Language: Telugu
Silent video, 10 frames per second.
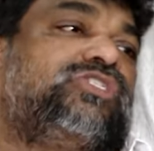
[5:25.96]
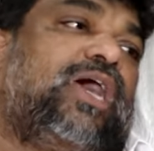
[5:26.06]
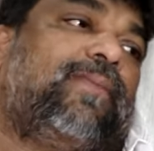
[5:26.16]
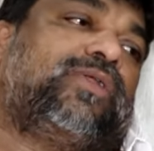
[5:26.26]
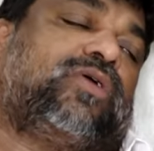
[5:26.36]

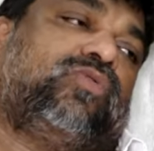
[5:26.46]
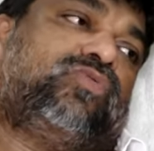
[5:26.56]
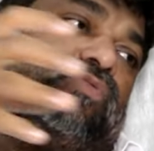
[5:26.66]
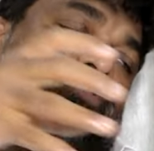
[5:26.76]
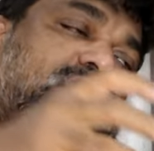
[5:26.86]
ఛాంబర్
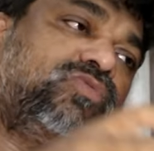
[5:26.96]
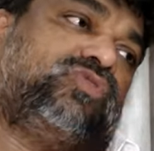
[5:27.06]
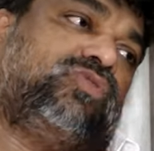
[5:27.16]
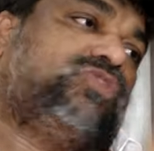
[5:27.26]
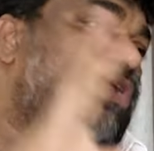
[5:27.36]

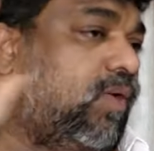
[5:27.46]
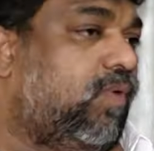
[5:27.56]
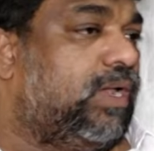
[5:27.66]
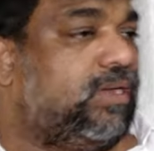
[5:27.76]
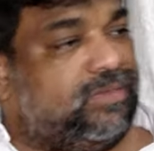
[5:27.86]
కౌన్సిల్ నుంచి
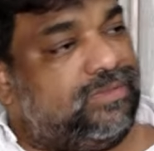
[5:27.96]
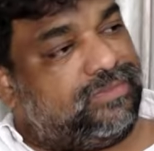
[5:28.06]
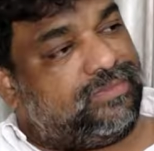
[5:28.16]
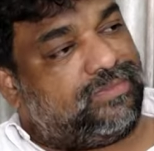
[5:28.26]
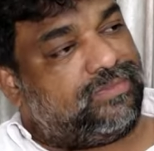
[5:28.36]
రావాలి
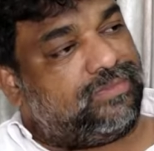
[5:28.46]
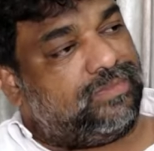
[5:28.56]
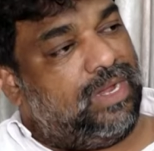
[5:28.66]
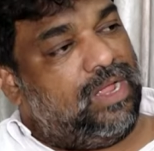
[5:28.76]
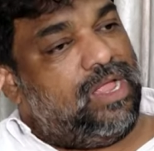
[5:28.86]

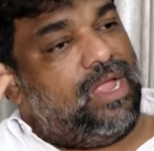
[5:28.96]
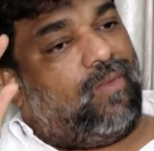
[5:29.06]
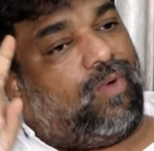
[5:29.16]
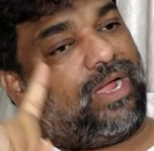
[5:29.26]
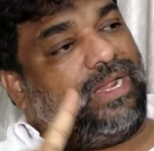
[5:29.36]

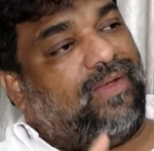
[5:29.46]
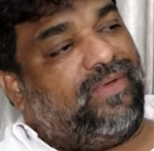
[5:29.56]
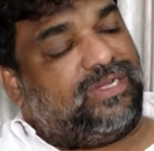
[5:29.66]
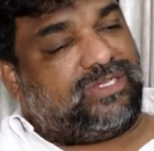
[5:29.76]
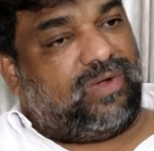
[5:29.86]
ఒకవేళ
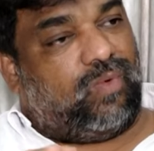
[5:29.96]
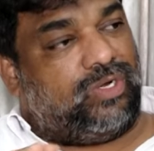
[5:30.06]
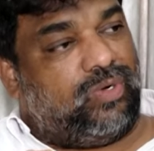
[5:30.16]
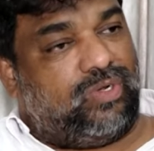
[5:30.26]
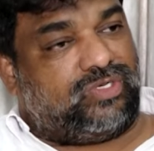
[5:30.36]
ఏమైనా సరే
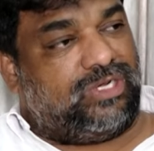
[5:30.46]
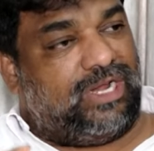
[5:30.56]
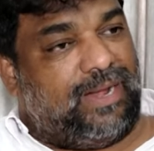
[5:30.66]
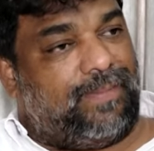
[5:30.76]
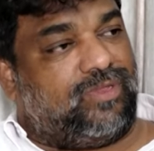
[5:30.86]
వనరులు వచ్చినా
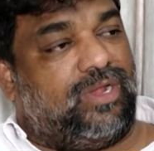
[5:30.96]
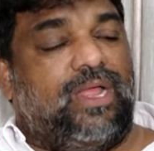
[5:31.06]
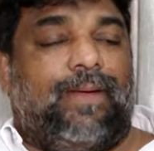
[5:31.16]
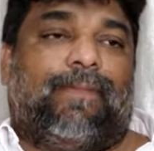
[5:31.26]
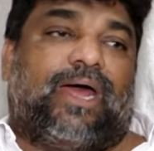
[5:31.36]
లేకపోతే
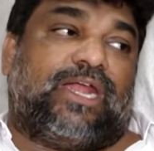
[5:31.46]
మా